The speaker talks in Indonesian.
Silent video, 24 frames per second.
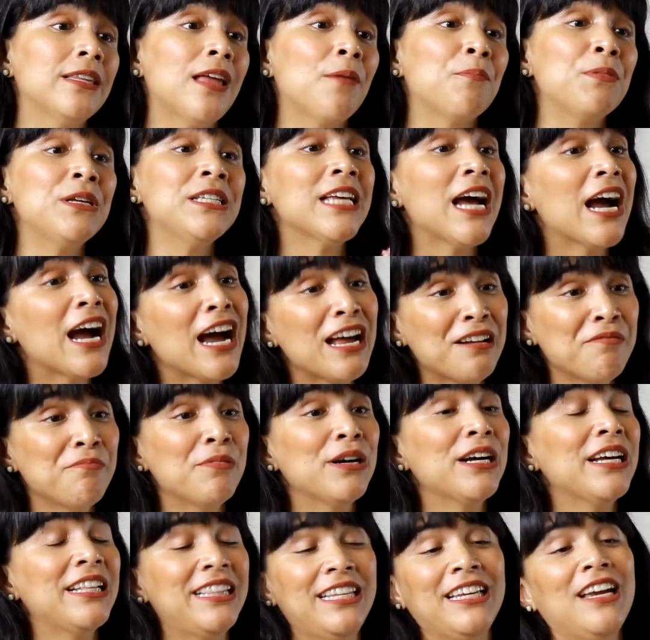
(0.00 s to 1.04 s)
tapi jangan
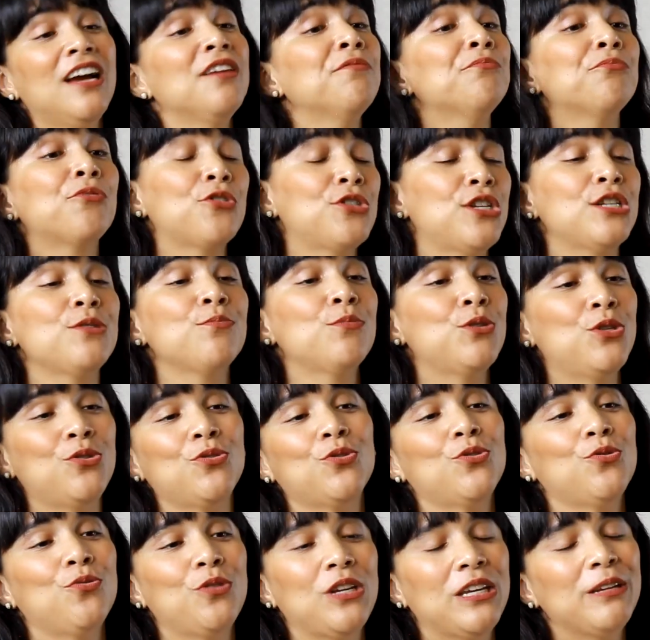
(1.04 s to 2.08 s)
menghentikan proses
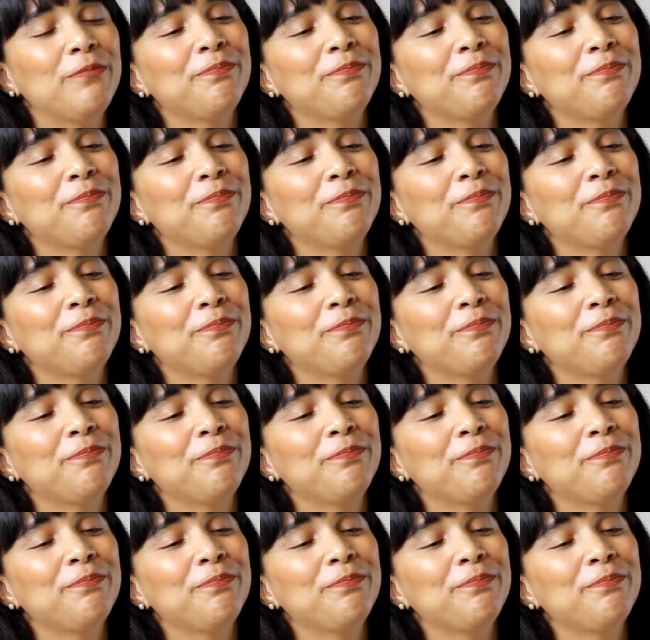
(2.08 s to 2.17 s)
menyusui.